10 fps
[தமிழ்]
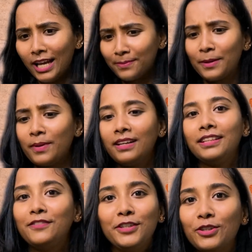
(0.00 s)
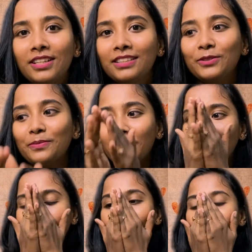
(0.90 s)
எக்ஸ்பெக்ட் பண்ணல இந்த வீடியோவில் அது உண்மையாகவே